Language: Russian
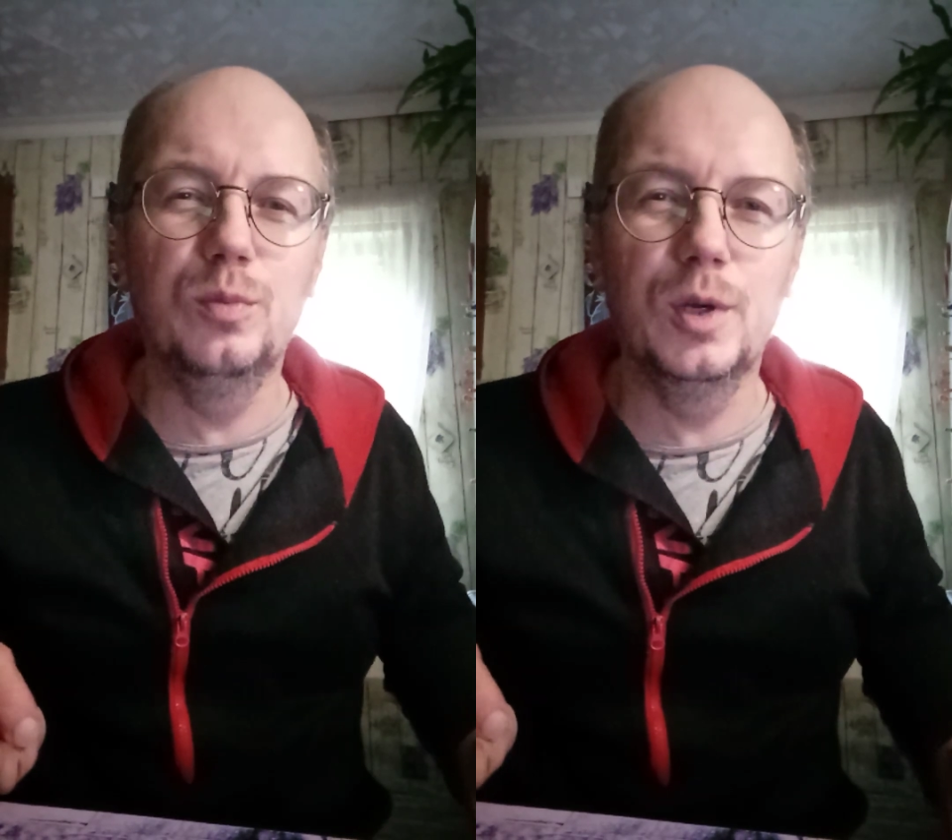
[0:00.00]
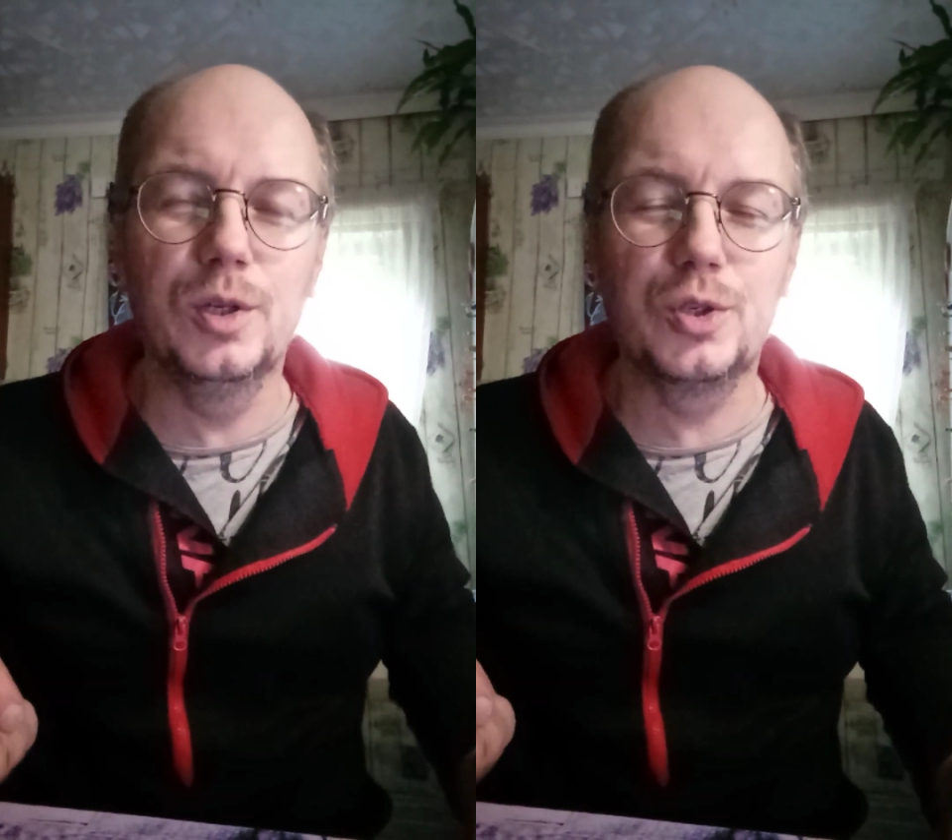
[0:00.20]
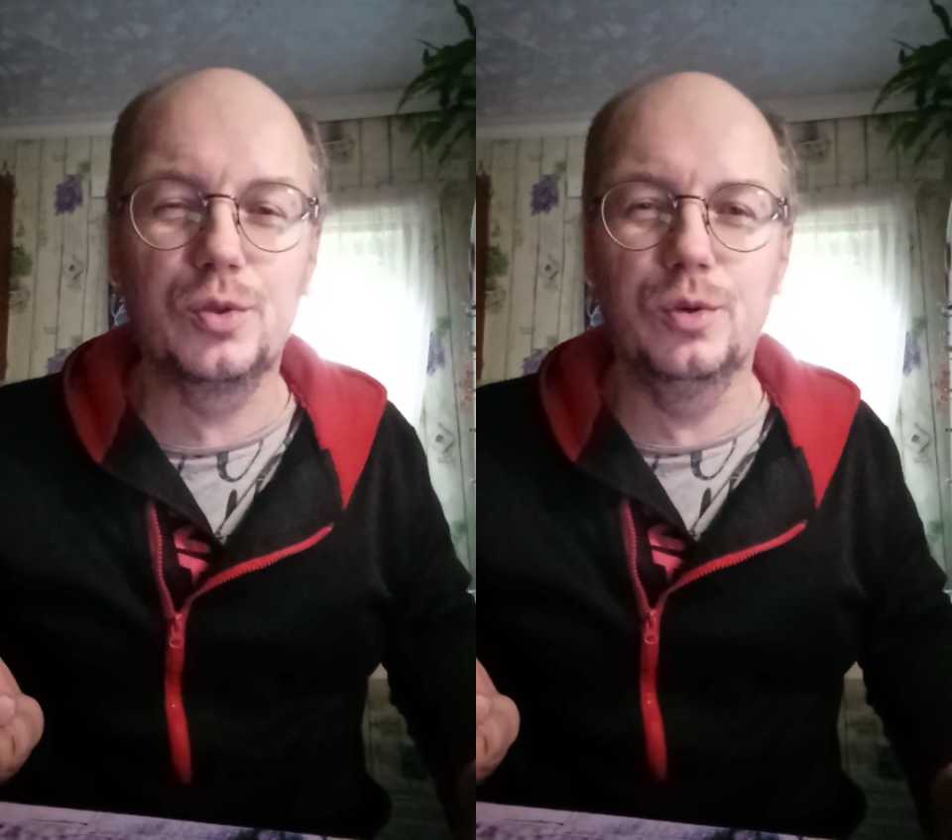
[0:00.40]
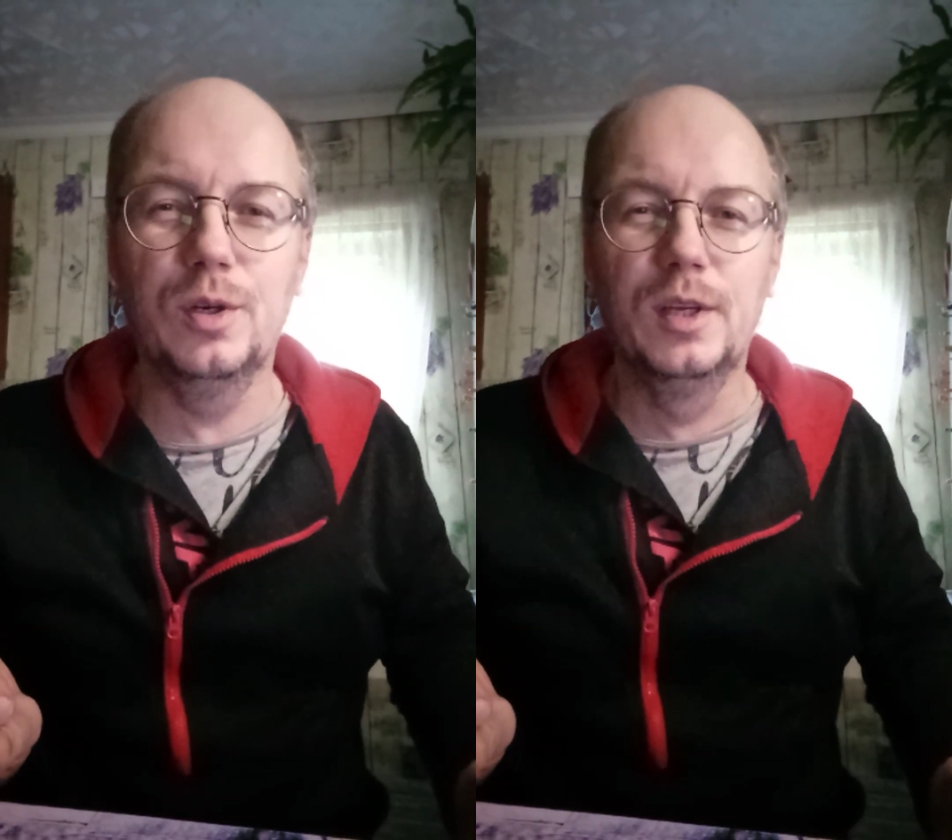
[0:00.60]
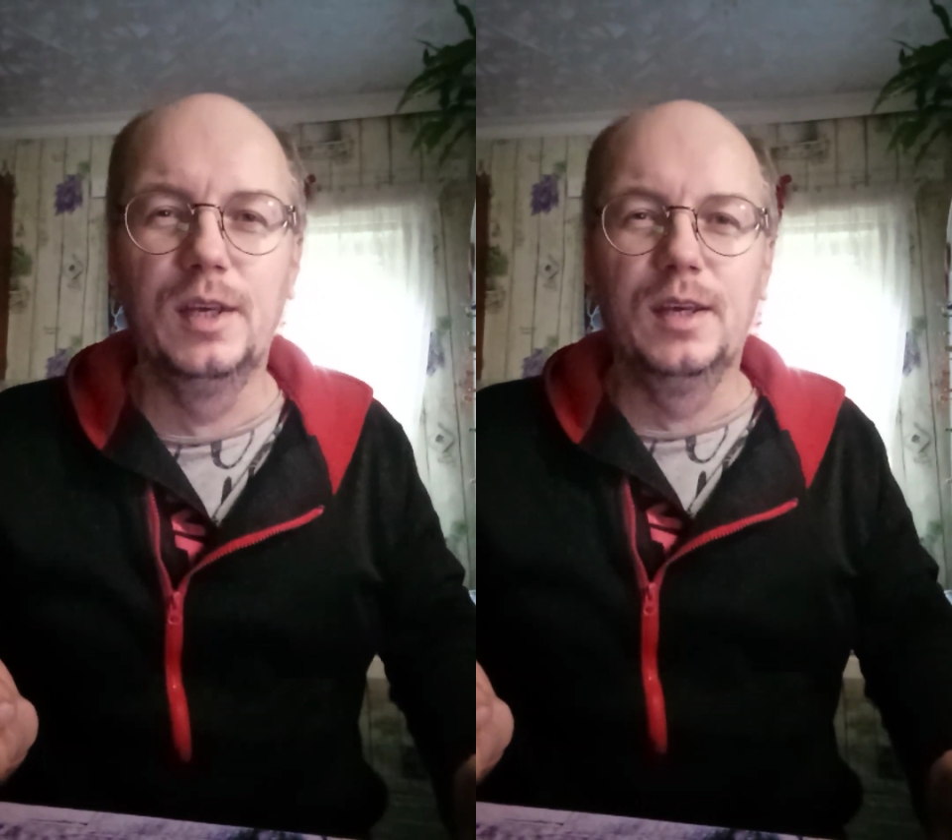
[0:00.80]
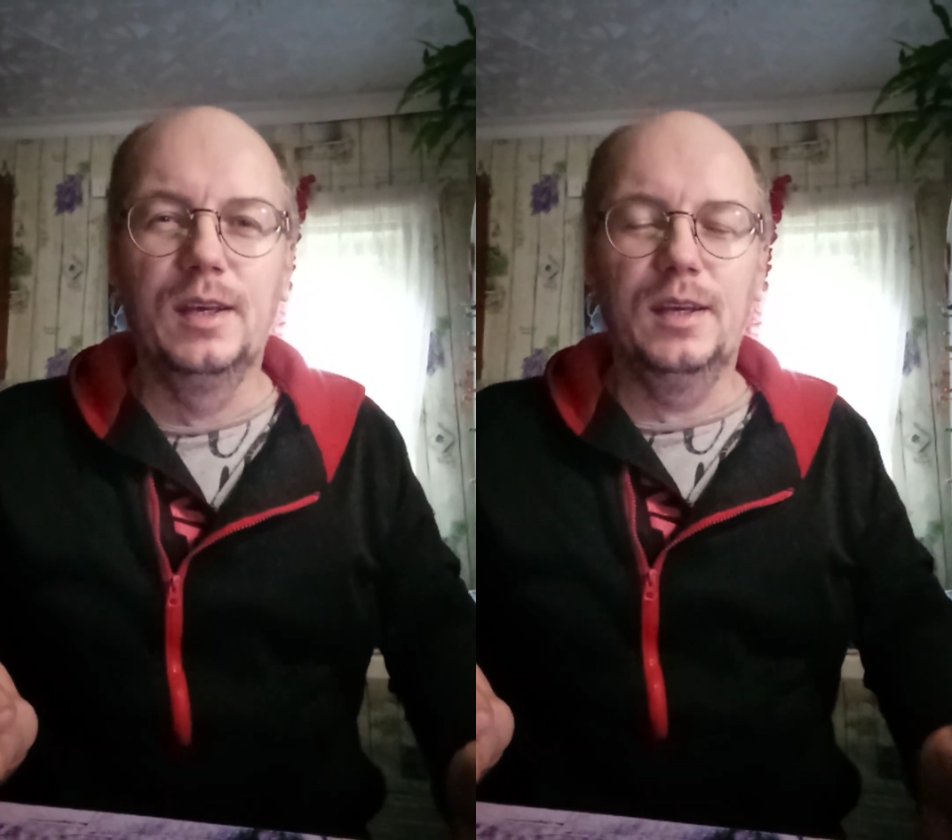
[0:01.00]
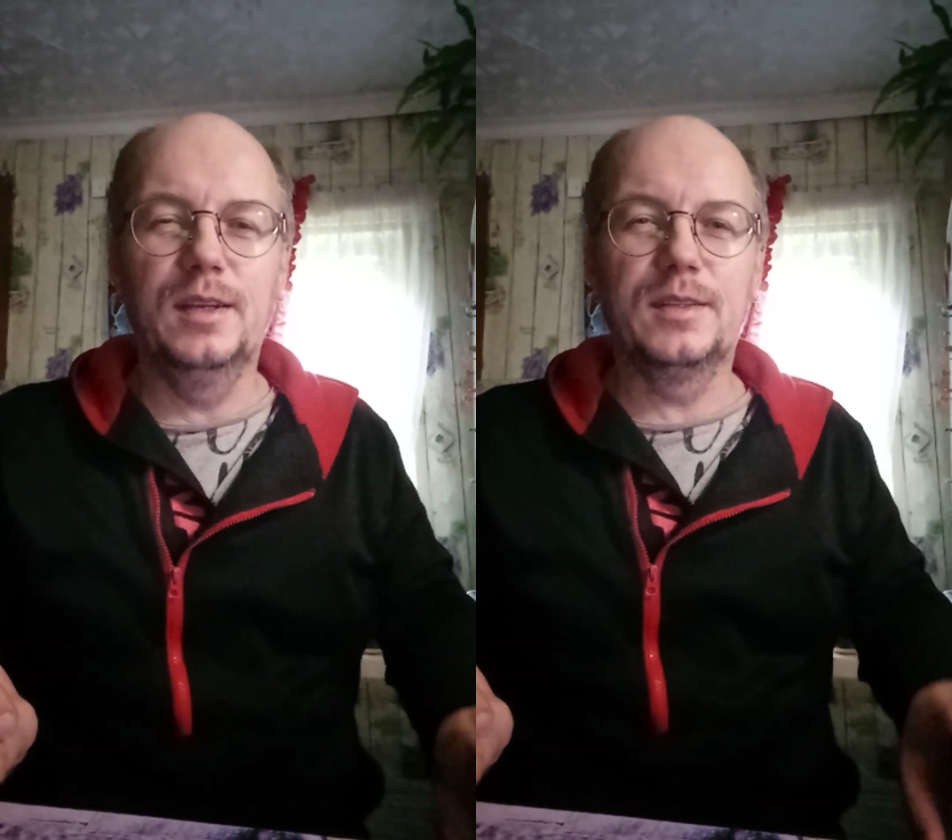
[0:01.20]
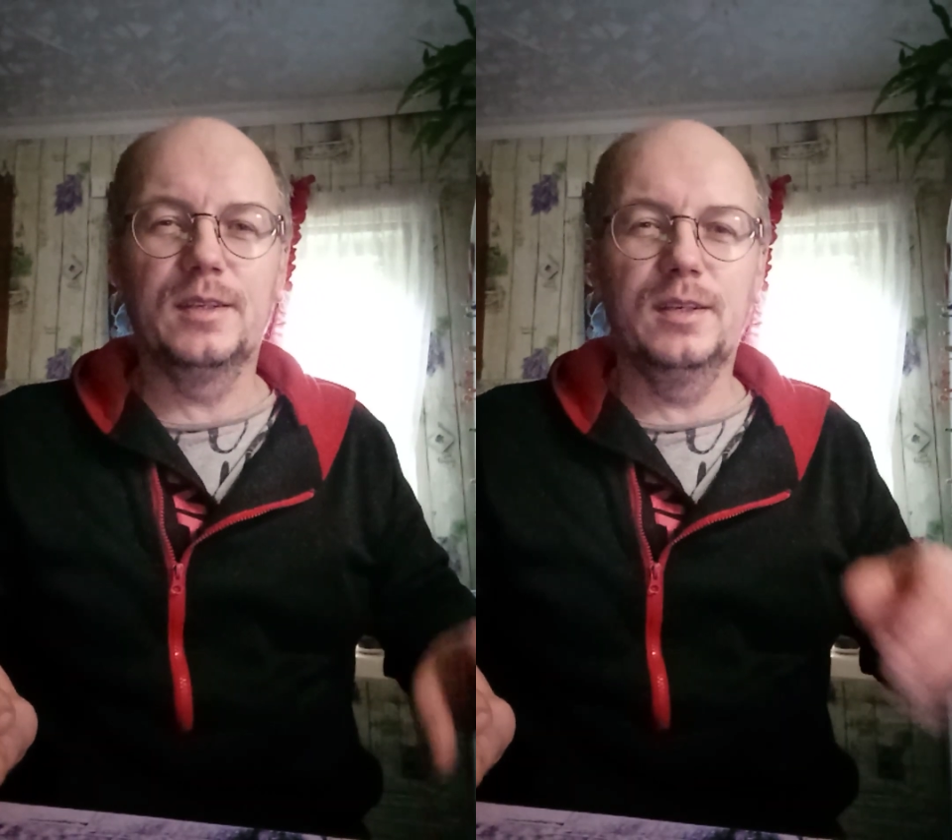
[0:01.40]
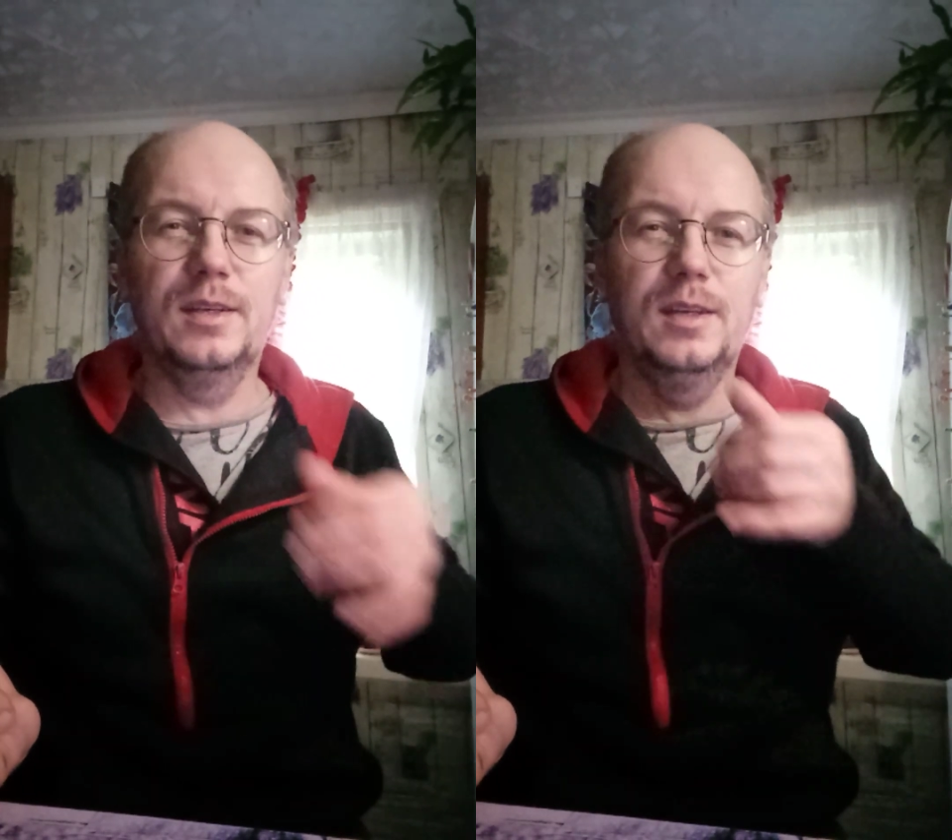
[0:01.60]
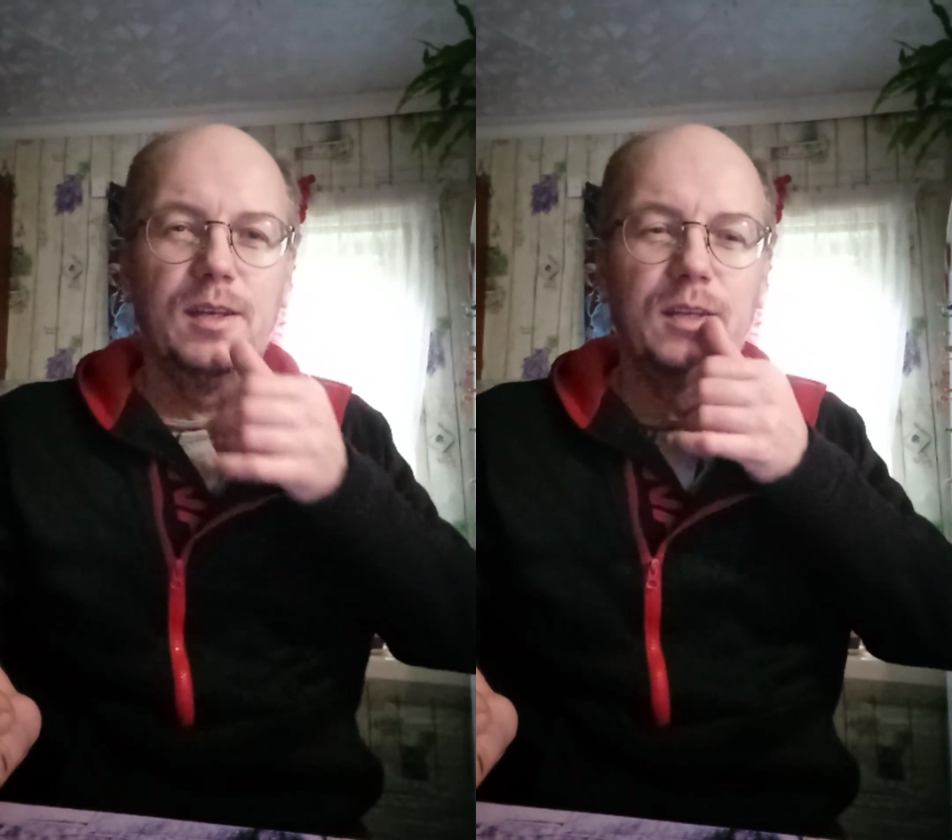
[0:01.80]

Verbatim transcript: думая, что это